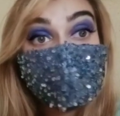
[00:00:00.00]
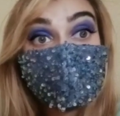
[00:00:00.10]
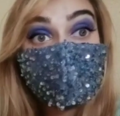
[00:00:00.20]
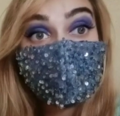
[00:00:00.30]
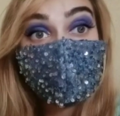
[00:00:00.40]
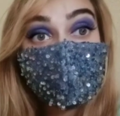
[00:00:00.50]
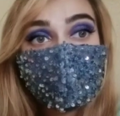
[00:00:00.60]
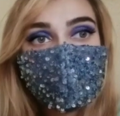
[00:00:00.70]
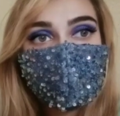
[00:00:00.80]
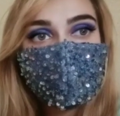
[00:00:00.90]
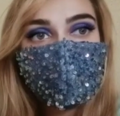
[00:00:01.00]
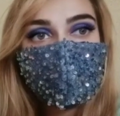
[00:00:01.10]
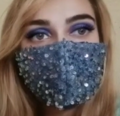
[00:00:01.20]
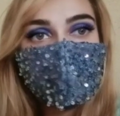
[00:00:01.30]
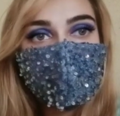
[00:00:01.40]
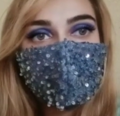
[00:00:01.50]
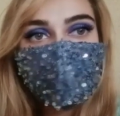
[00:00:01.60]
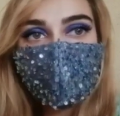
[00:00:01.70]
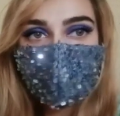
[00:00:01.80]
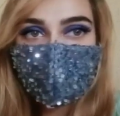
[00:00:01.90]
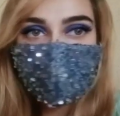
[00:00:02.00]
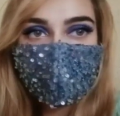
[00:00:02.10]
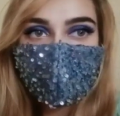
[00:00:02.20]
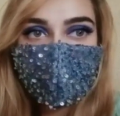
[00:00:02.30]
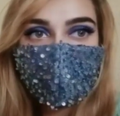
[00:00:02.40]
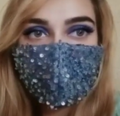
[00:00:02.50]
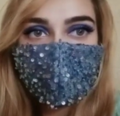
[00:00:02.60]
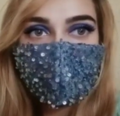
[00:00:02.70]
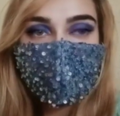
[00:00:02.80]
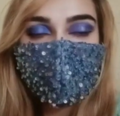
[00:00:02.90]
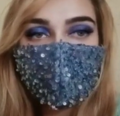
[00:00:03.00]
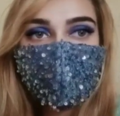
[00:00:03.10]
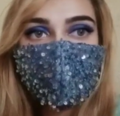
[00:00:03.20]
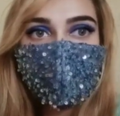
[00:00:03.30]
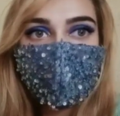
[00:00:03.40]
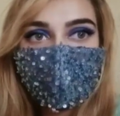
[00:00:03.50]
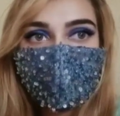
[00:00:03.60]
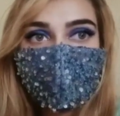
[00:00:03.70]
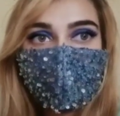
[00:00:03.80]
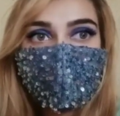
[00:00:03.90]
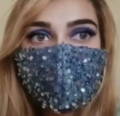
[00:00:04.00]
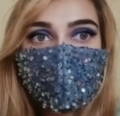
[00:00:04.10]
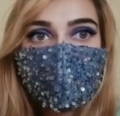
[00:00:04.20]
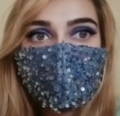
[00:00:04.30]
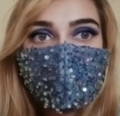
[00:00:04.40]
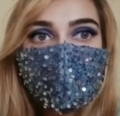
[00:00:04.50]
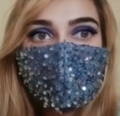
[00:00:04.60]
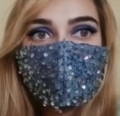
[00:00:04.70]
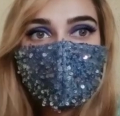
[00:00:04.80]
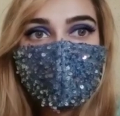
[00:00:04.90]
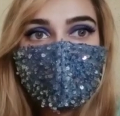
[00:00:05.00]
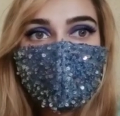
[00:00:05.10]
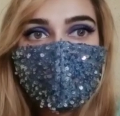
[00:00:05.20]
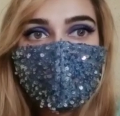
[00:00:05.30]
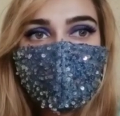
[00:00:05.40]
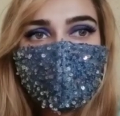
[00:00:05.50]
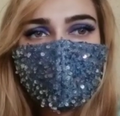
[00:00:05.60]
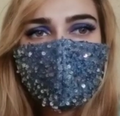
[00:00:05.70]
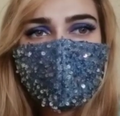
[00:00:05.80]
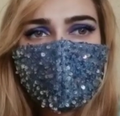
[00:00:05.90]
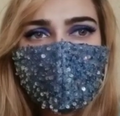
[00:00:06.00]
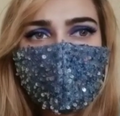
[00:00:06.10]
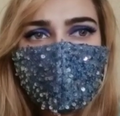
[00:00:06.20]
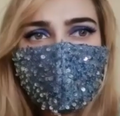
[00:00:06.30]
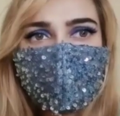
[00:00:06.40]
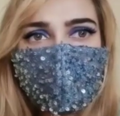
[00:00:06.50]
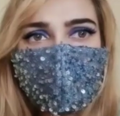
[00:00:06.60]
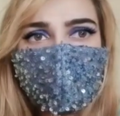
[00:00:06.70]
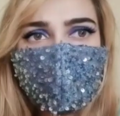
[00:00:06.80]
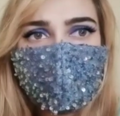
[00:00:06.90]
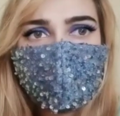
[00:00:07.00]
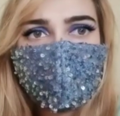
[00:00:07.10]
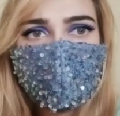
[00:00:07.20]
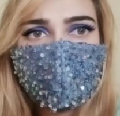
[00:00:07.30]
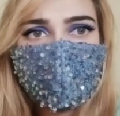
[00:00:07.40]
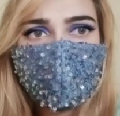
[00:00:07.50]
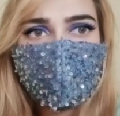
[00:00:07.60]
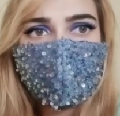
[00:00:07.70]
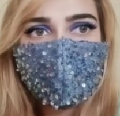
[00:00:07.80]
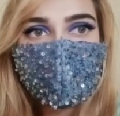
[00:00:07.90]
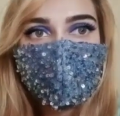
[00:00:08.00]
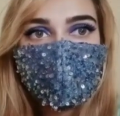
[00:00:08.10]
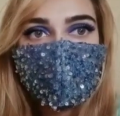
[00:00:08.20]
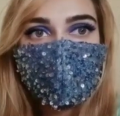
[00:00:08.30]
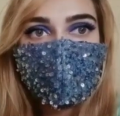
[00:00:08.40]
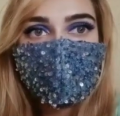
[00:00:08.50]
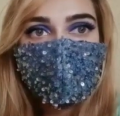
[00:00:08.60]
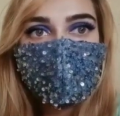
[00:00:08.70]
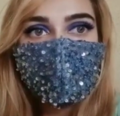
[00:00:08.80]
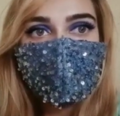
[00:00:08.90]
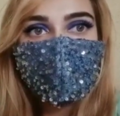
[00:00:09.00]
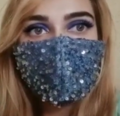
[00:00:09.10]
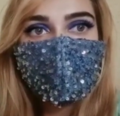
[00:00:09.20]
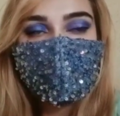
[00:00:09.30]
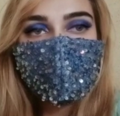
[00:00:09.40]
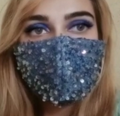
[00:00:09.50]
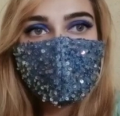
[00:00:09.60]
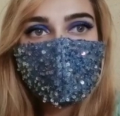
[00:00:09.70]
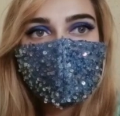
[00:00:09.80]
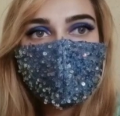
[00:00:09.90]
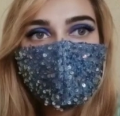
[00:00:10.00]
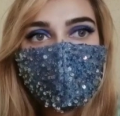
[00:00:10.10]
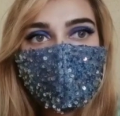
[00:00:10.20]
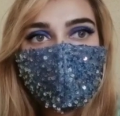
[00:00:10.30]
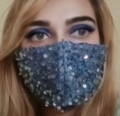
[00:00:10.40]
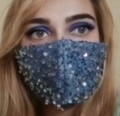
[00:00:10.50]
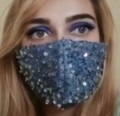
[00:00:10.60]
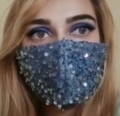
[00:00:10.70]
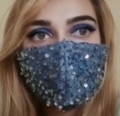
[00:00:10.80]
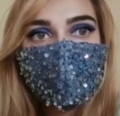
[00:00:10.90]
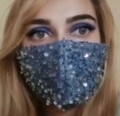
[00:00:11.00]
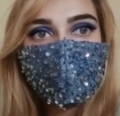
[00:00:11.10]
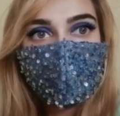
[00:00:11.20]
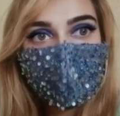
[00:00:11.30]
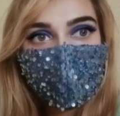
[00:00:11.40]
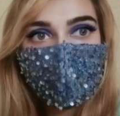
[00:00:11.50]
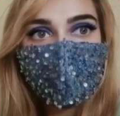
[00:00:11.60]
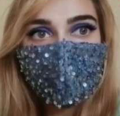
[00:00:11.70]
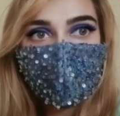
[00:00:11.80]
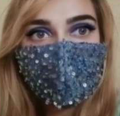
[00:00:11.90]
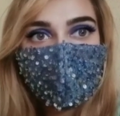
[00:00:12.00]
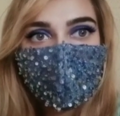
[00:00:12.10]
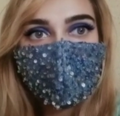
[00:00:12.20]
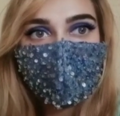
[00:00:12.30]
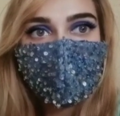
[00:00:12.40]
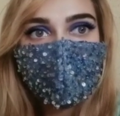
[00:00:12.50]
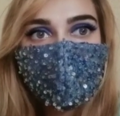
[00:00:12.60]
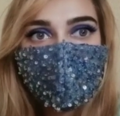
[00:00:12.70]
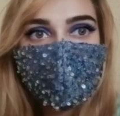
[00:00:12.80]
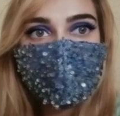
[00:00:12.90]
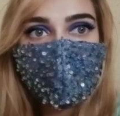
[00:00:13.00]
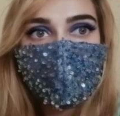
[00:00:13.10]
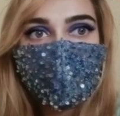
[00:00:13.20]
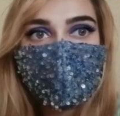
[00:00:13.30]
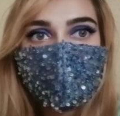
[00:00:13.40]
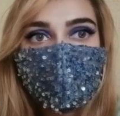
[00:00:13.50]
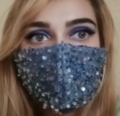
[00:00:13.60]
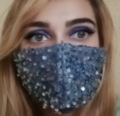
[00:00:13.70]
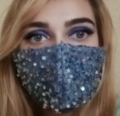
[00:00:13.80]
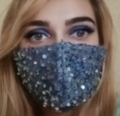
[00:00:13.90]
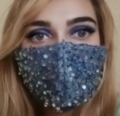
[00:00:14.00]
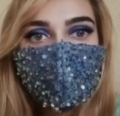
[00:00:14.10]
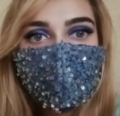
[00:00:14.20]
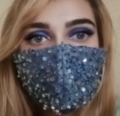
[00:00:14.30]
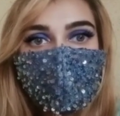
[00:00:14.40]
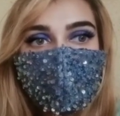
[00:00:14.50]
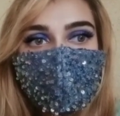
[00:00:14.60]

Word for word: मैंने आज तक अपनी ज़िंदगी में सुरख रंग का किन्नू नहीं देखा हाँ वो ऑरेंज रंग का था तो थोड़ा थोड़ा सा येलोइश था उसका ना कलर थोड़ा येलो येलो था तो वो लेकिन उस बेचारी को वो रेड कलर कलर का ना नज़र आ रहा था तो